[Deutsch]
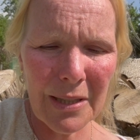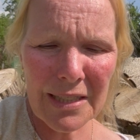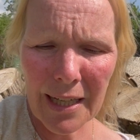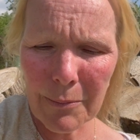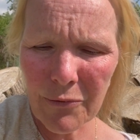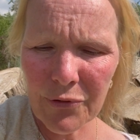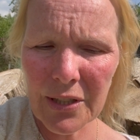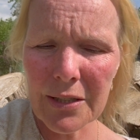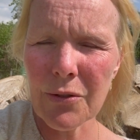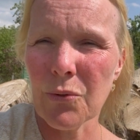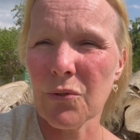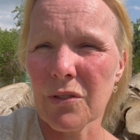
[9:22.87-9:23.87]
einem
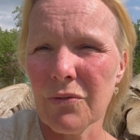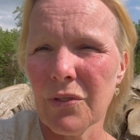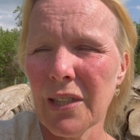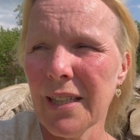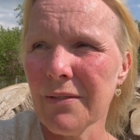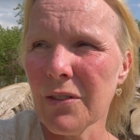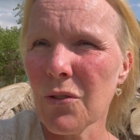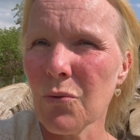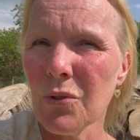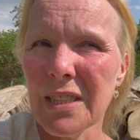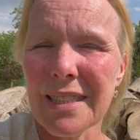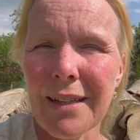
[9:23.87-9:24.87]
fehlt irgendwie etwas, so
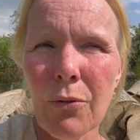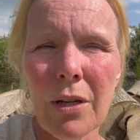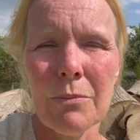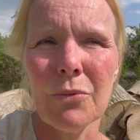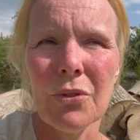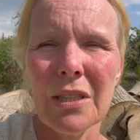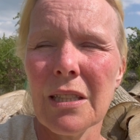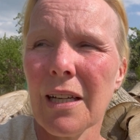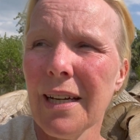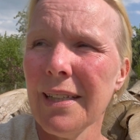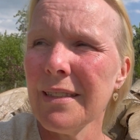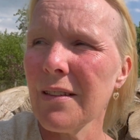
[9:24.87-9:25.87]
eine
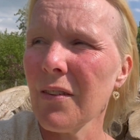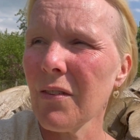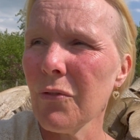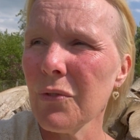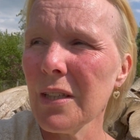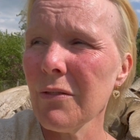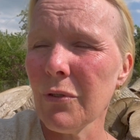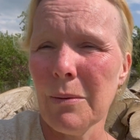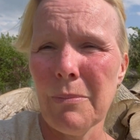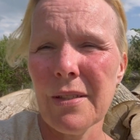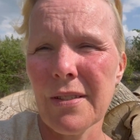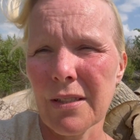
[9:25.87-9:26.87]
Dauermüdigkeit, das ist auf jeden Fall
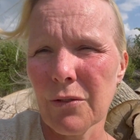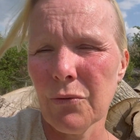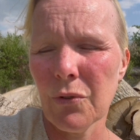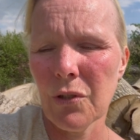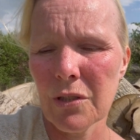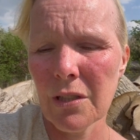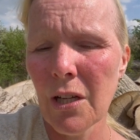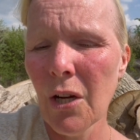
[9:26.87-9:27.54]
besser geworden.